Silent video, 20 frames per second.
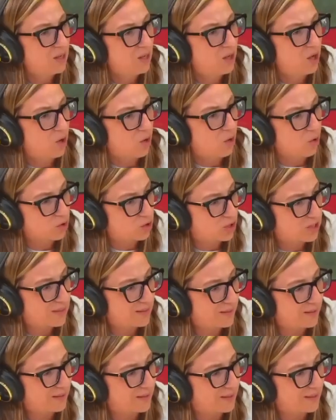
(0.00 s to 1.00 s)
o
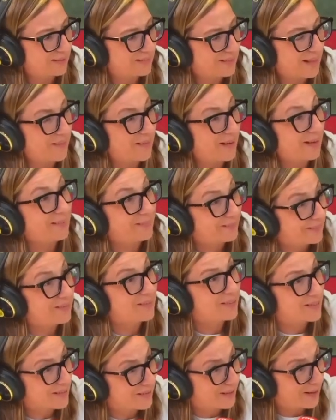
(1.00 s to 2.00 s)
si, eh, dada la
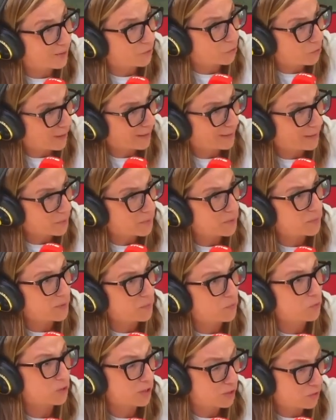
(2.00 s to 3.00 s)
intensidad con la que
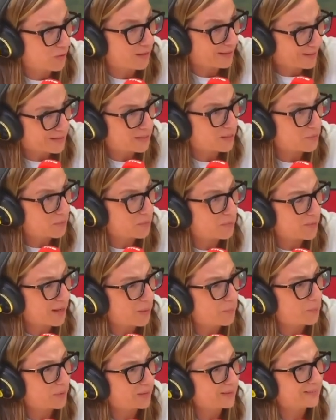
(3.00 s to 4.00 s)
vivimos y con la que se vive
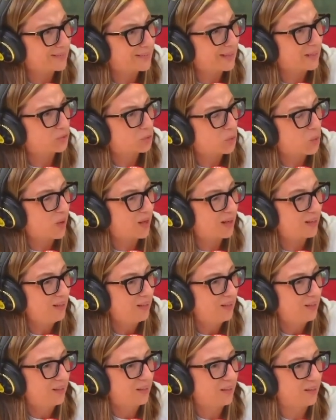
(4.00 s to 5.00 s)
la política actual,
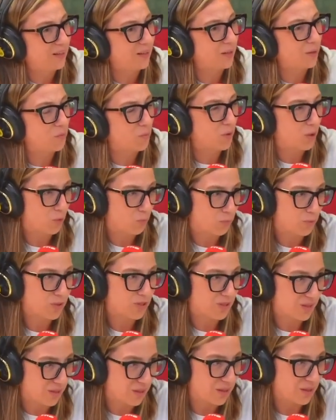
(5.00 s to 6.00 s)
eh, bueno, pues
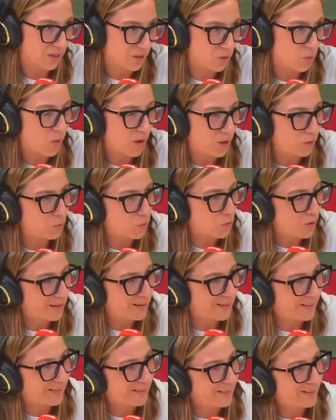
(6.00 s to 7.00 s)
igual uno hay
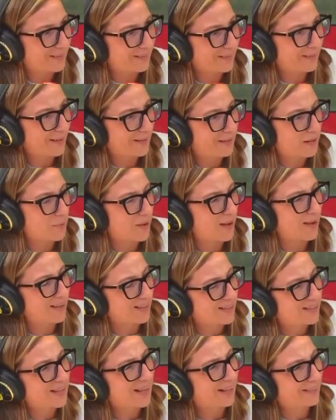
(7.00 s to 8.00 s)
que, hay que
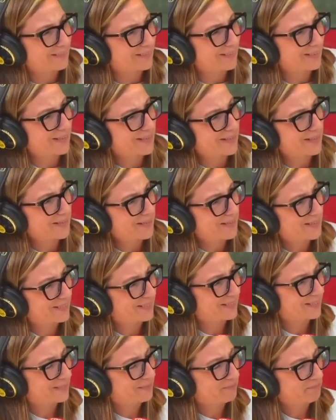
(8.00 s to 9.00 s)
bajarse antes.
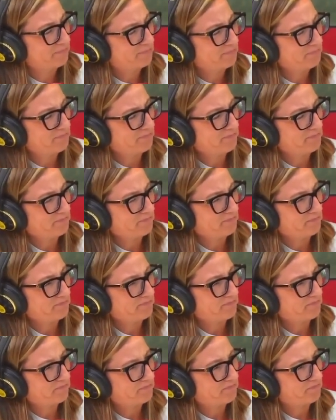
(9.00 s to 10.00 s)
Yo creo que no es
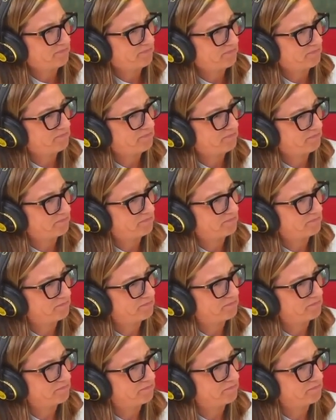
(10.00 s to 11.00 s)
bueno caer
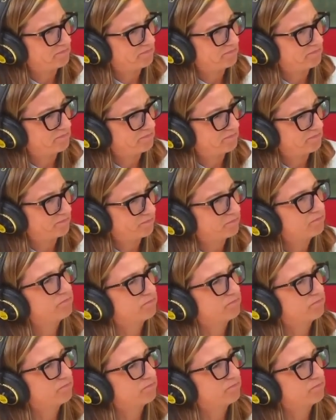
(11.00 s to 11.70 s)
en, edadismos,